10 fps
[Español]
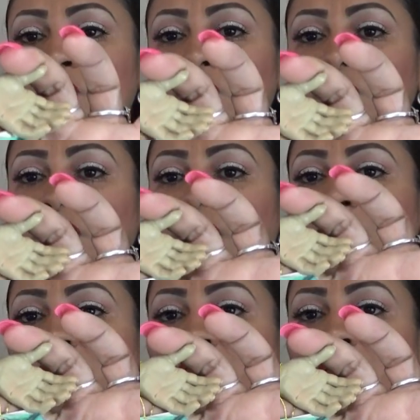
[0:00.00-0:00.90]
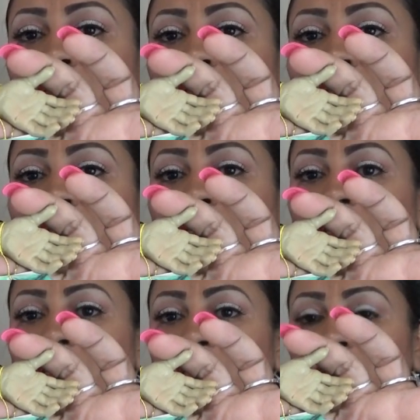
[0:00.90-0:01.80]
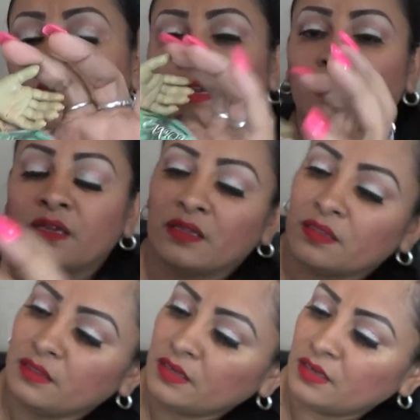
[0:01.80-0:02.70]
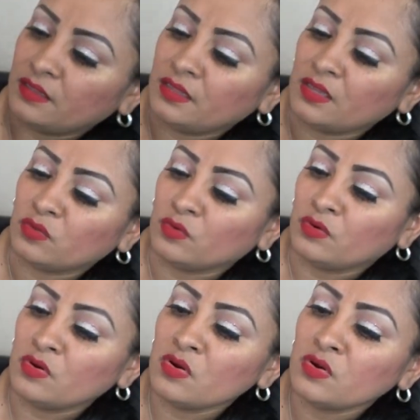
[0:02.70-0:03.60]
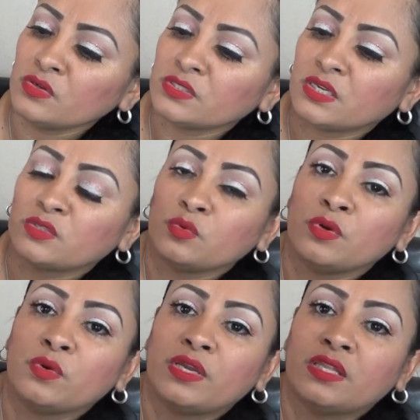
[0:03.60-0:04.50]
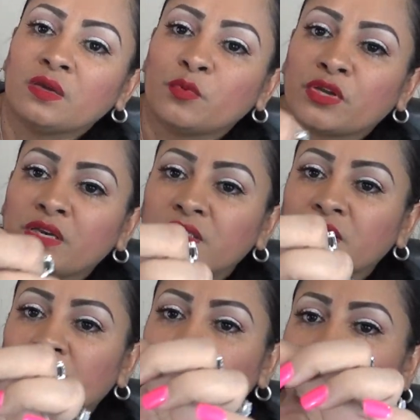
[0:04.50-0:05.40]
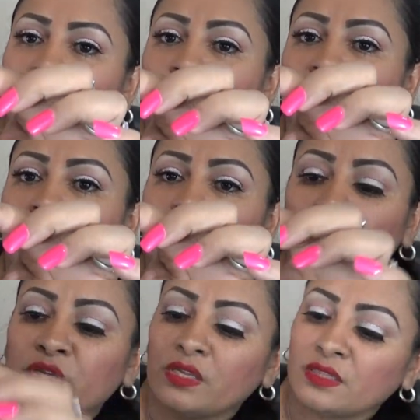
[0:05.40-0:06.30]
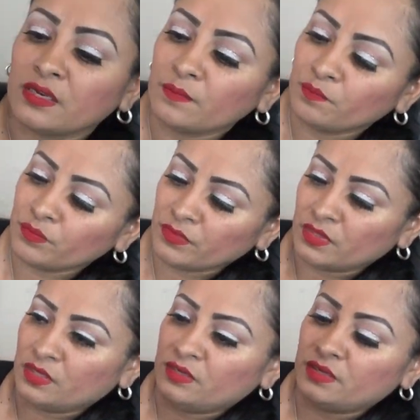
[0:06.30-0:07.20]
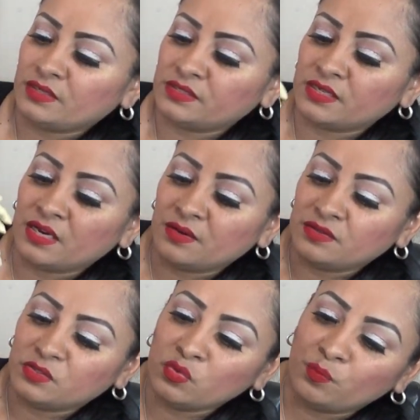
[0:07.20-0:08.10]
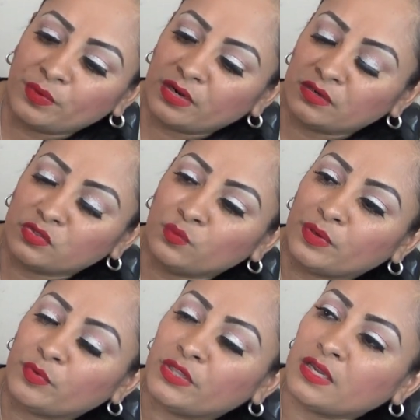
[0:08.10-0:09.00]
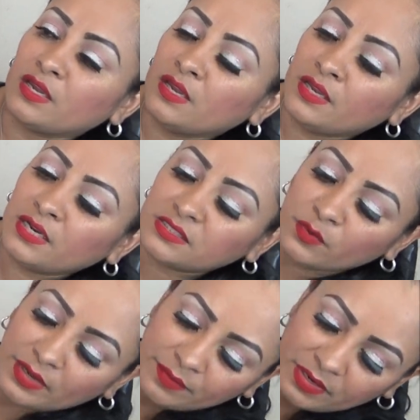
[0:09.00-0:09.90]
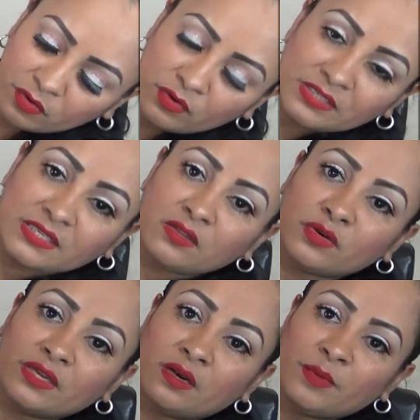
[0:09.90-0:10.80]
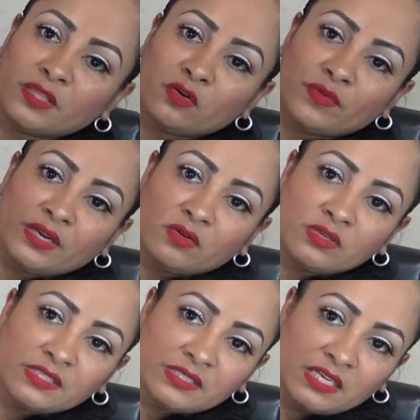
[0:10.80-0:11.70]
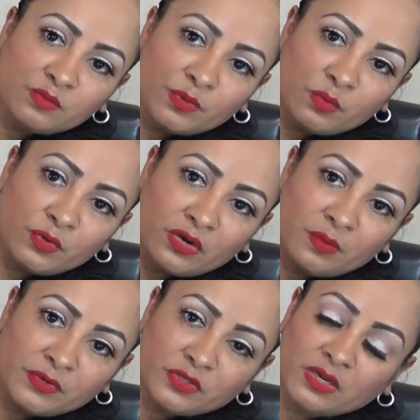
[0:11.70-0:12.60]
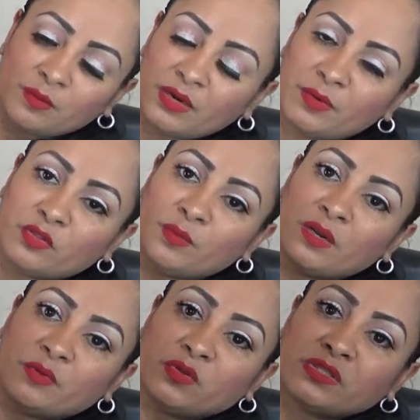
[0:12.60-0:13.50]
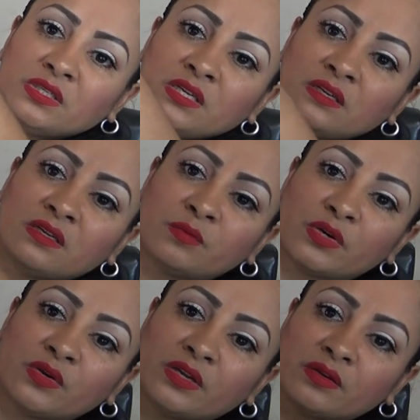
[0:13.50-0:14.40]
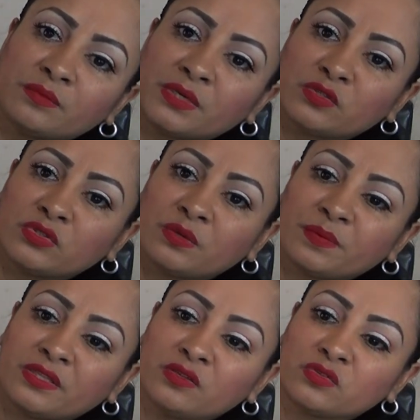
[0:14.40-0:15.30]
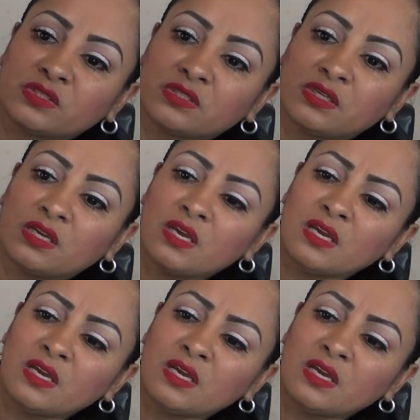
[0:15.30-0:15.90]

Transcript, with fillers: su etiquetita aquí de, de, Anton Hoss, que es una hojita, porque en esa época pues ser una hojita. Está súper, súper bonita. Y les digo, ella viene con un stand, originalmente no vienen con stand, pero bueno, la persona que me la mandó, me la mandó así. Y bueno, ella trae sus zapatitos así.